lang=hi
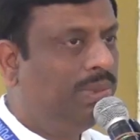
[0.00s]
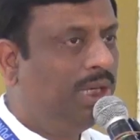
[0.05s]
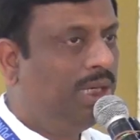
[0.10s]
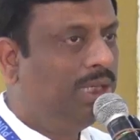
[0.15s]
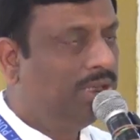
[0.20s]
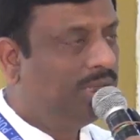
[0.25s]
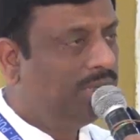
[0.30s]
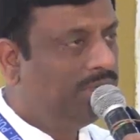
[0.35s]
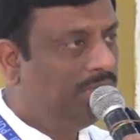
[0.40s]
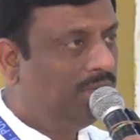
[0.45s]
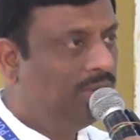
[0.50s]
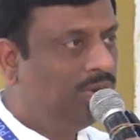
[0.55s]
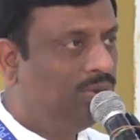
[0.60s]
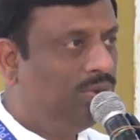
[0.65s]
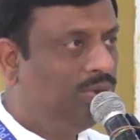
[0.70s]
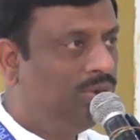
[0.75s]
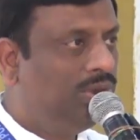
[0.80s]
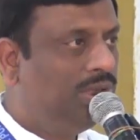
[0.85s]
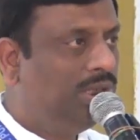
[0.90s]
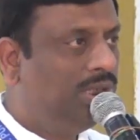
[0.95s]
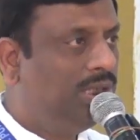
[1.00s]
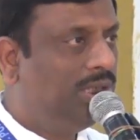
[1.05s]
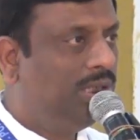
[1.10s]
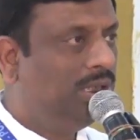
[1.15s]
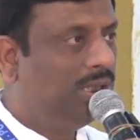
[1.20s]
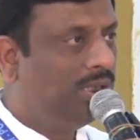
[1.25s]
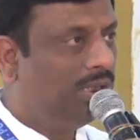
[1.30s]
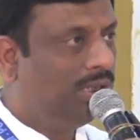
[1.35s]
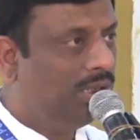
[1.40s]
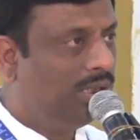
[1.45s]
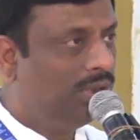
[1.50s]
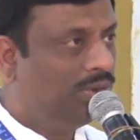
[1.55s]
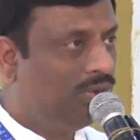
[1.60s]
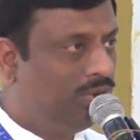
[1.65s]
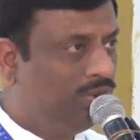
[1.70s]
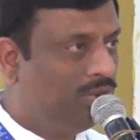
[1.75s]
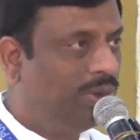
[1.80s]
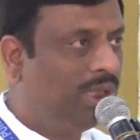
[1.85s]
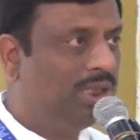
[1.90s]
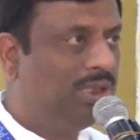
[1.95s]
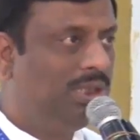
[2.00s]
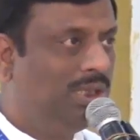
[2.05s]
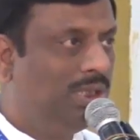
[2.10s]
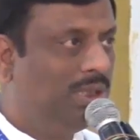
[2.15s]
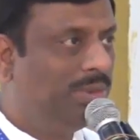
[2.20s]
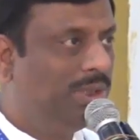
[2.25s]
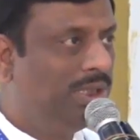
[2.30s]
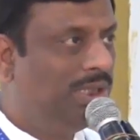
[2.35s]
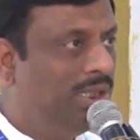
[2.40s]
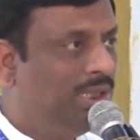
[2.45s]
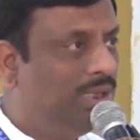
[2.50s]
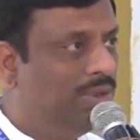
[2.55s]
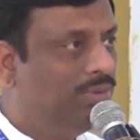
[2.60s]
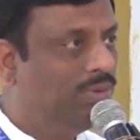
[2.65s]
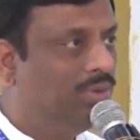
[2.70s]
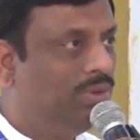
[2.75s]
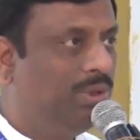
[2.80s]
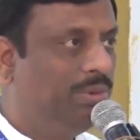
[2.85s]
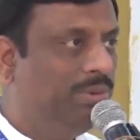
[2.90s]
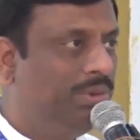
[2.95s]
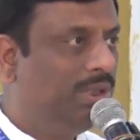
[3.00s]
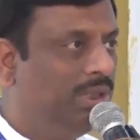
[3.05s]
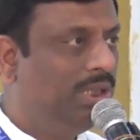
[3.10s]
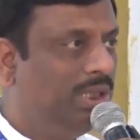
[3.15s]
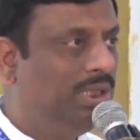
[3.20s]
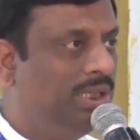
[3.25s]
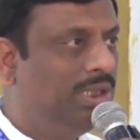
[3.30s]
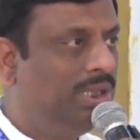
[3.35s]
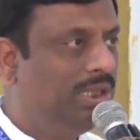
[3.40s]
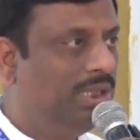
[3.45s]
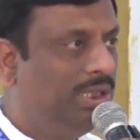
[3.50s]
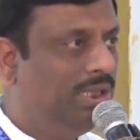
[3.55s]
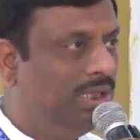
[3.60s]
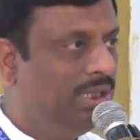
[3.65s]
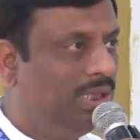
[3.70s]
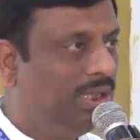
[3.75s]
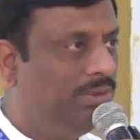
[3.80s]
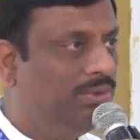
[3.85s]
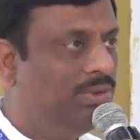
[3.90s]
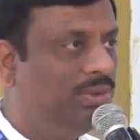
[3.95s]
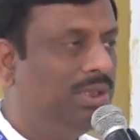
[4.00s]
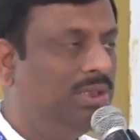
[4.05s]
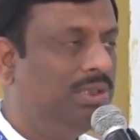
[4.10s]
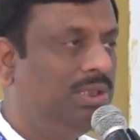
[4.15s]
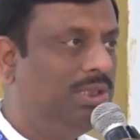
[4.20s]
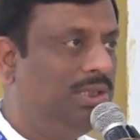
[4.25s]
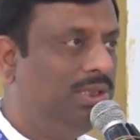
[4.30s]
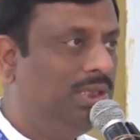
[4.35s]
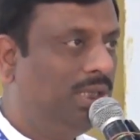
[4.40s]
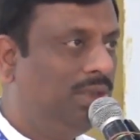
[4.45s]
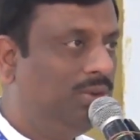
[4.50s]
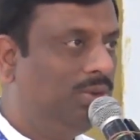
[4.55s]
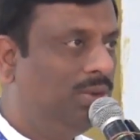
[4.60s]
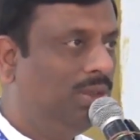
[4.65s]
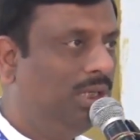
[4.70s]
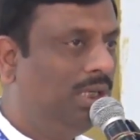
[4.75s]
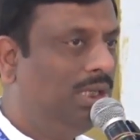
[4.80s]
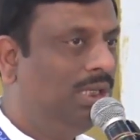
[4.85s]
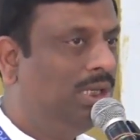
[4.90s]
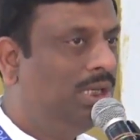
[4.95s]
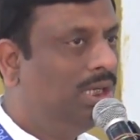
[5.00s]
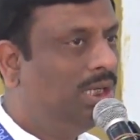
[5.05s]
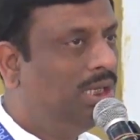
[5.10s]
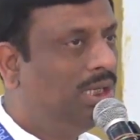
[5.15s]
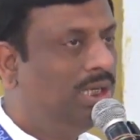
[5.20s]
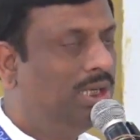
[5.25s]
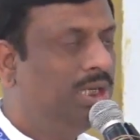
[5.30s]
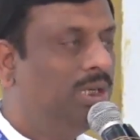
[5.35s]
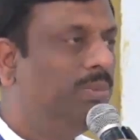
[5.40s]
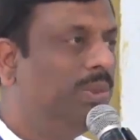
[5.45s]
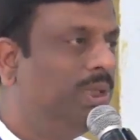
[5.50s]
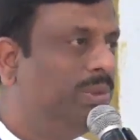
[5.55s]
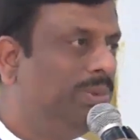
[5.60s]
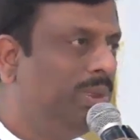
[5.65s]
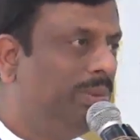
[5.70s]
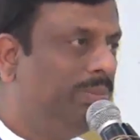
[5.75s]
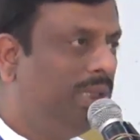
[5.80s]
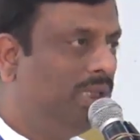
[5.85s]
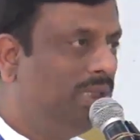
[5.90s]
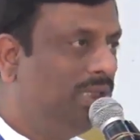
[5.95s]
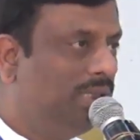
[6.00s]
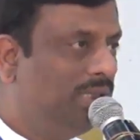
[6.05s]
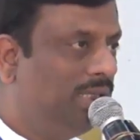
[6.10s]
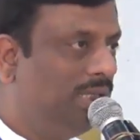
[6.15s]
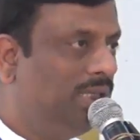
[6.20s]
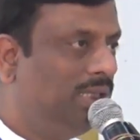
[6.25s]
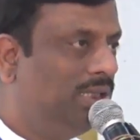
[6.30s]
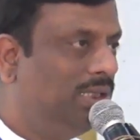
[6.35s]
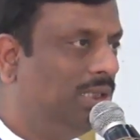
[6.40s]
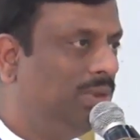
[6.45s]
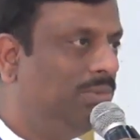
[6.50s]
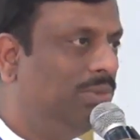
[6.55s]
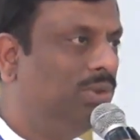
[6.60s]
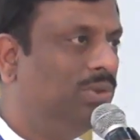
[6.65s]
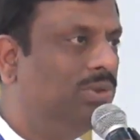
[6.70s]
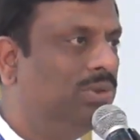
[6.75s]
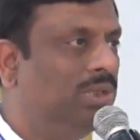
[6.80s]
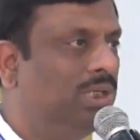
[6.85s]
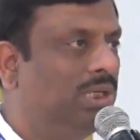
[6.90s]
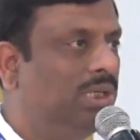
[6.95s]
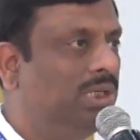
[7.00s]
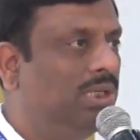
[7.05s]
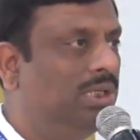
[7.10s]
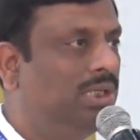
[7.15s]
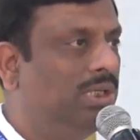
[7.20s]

मार्गदर्शन गुरु जी गुरु माँ थी हमारी वो अभी नहीं रही अभी उनका शरीर शांत हो गया लेकिन बचपन में ही दीक्षा ली थी हमने उनसे